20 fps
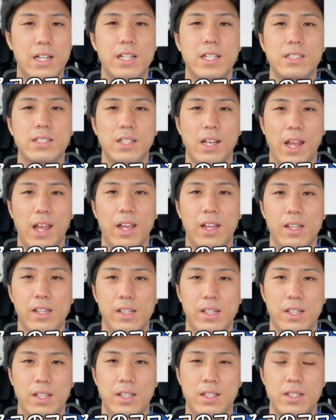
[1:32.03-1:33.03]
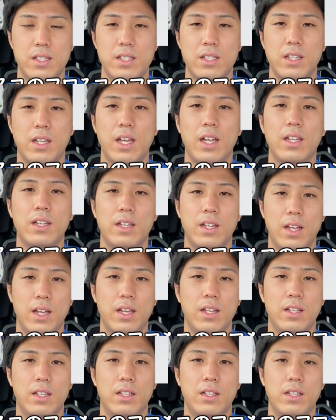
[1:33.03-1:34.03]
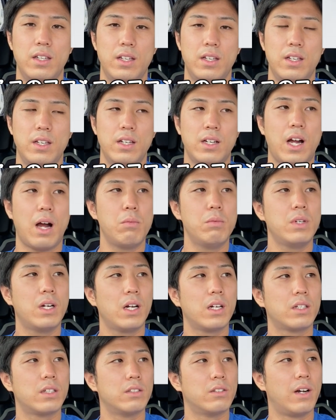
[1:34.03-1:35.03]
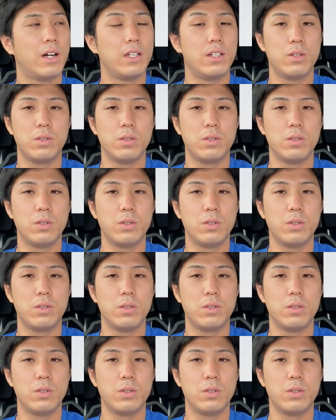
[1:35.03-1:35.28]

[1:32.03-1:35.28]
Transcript: RS ね、つけて、で、カム角は